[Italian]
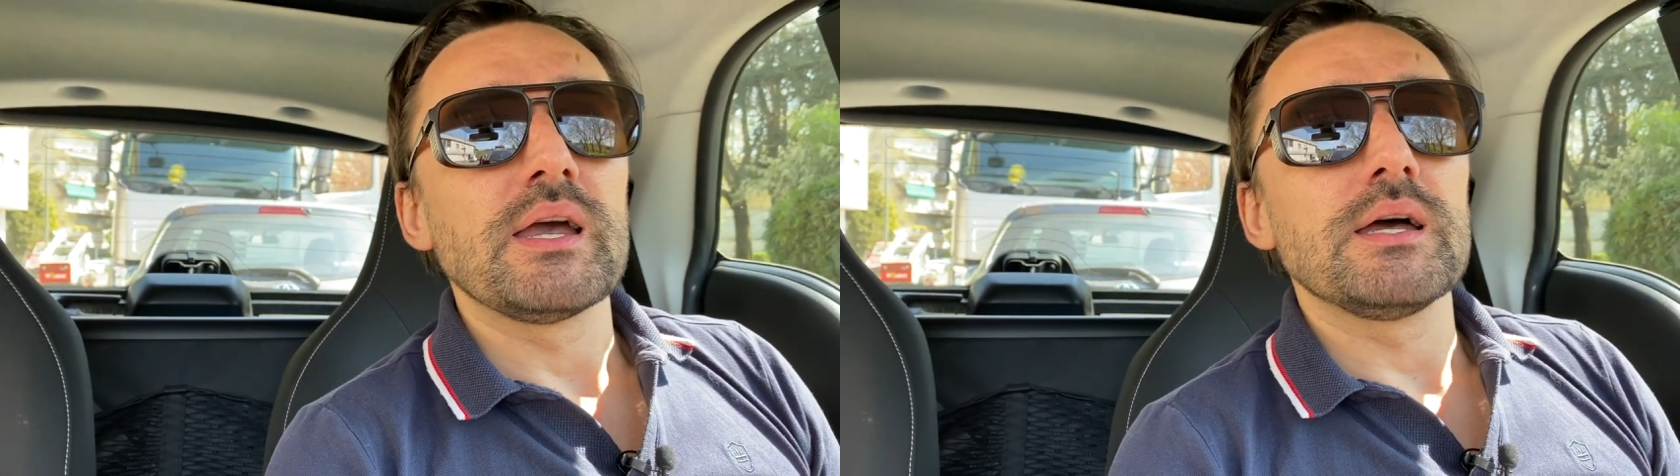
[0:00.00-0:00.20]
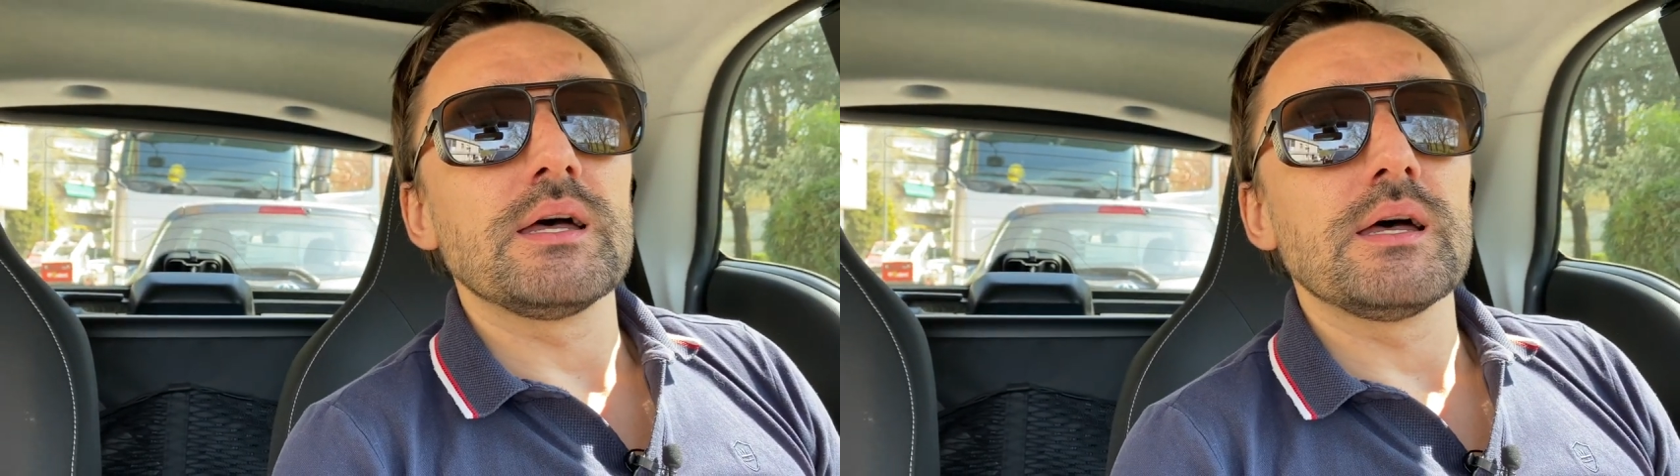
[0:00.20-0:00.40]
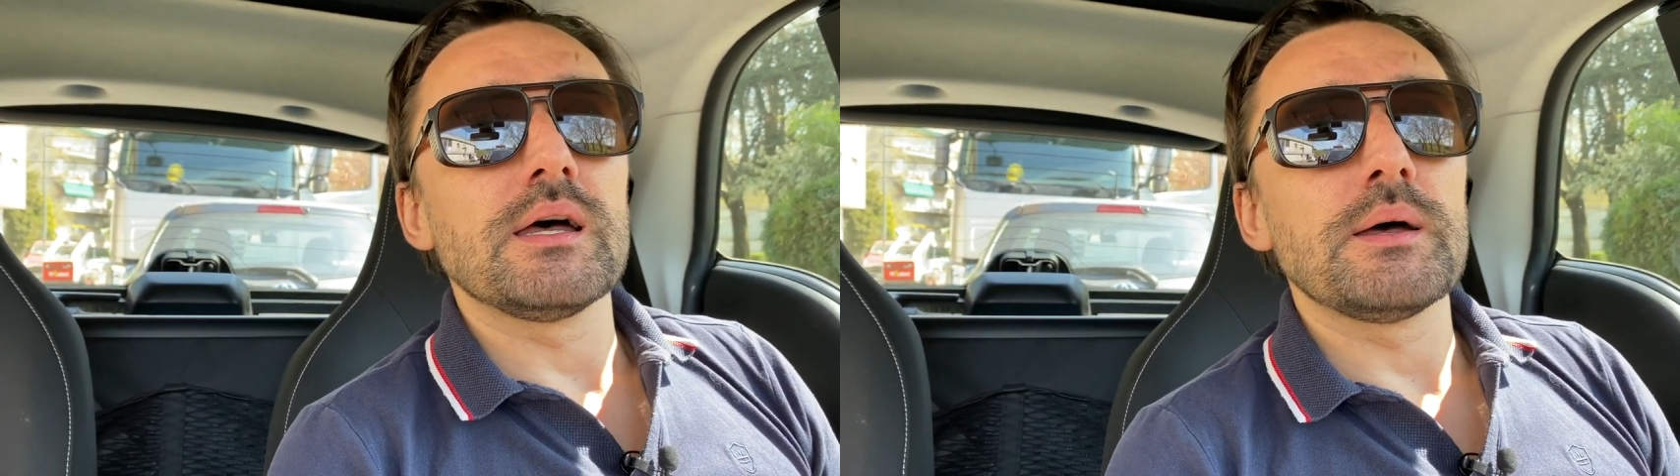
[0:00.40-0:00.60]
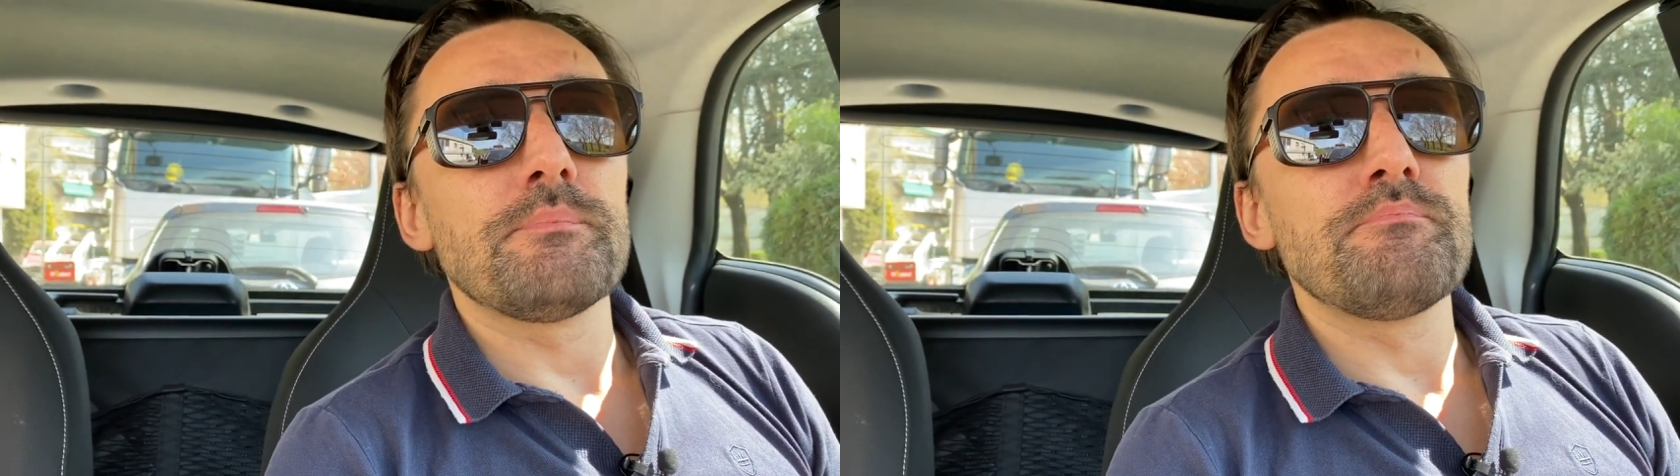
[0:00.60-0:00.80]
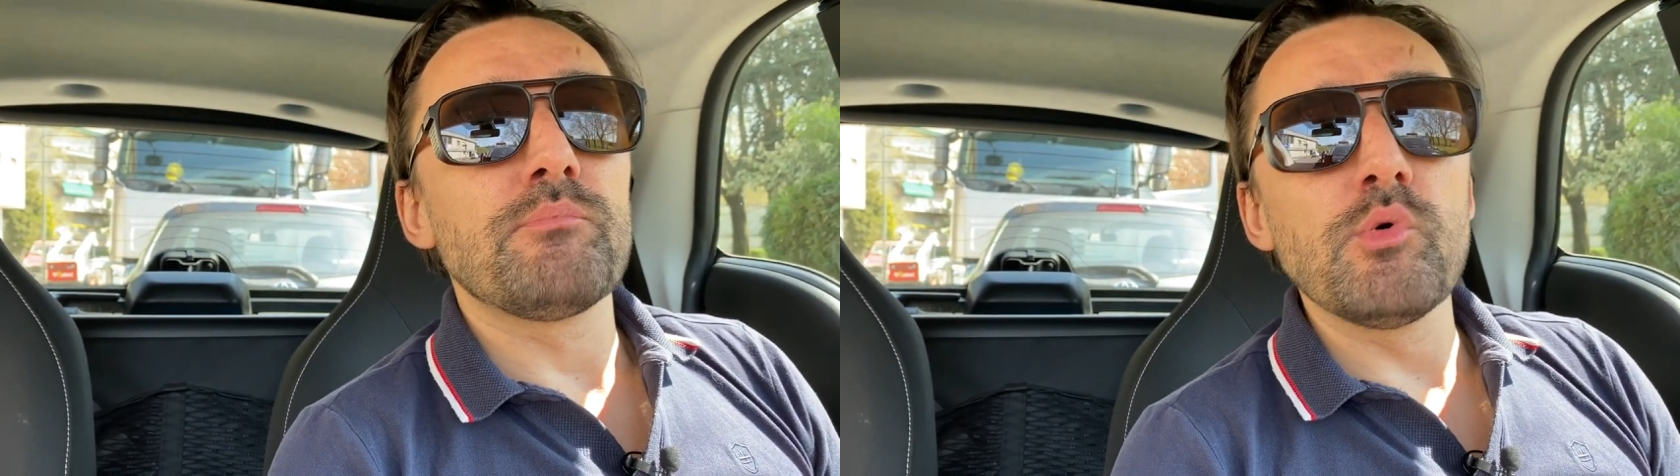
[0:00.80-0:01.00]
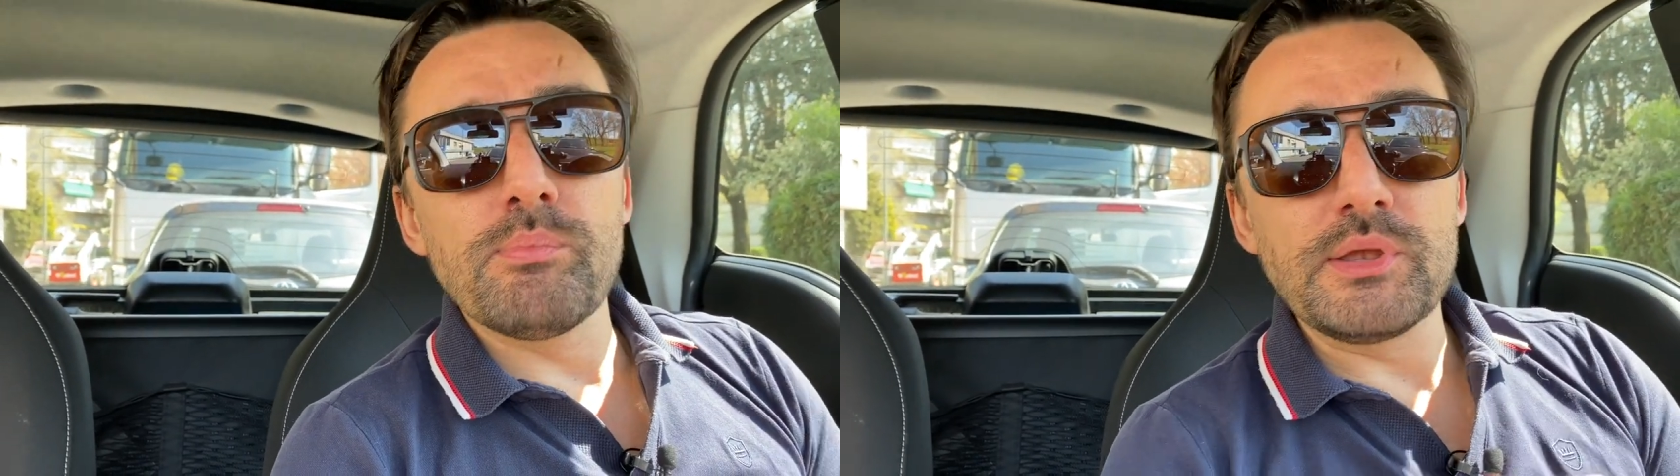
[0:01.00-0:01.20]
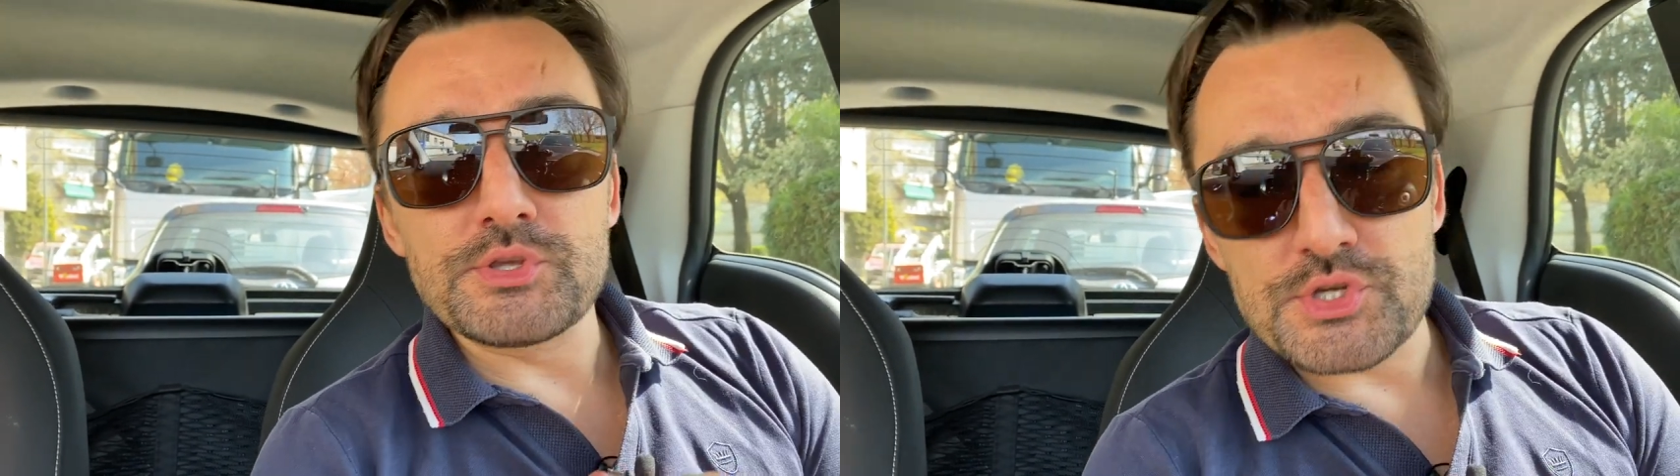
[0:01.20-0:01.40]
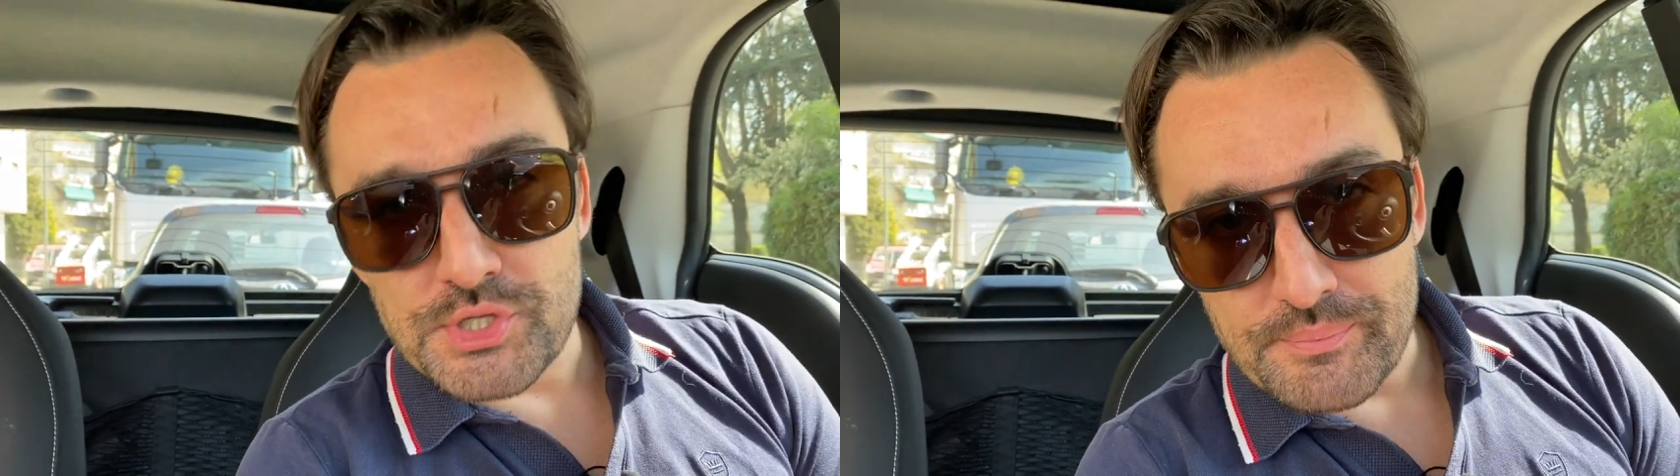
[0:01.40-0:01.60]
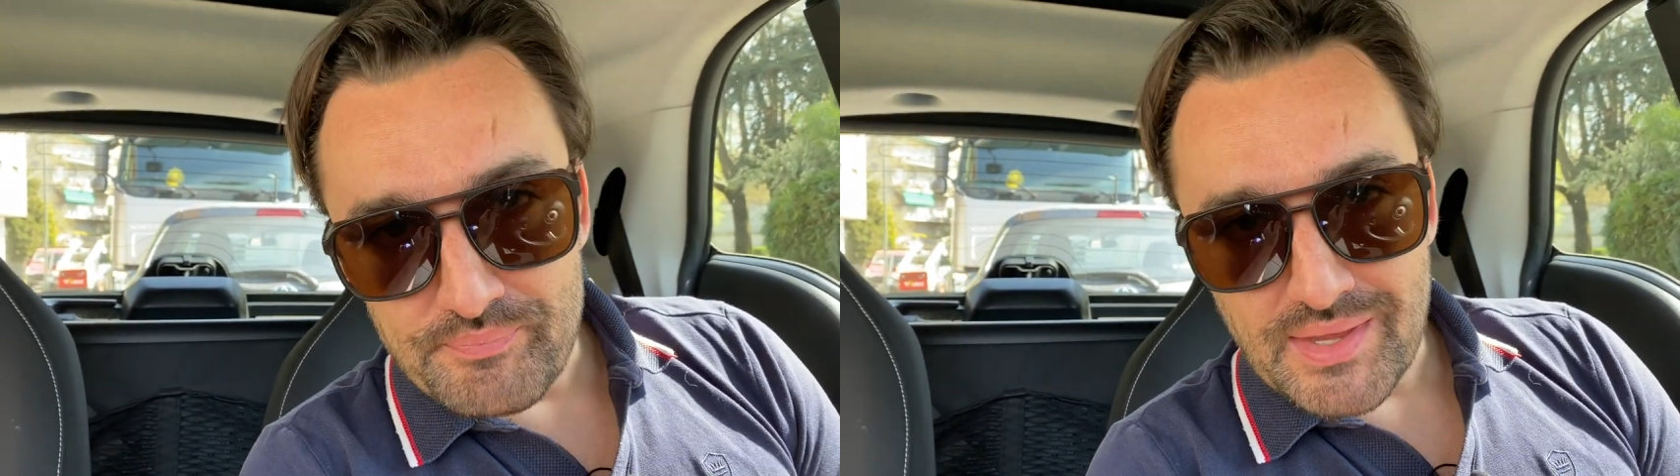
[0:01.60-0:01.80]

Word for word: eh, pubblici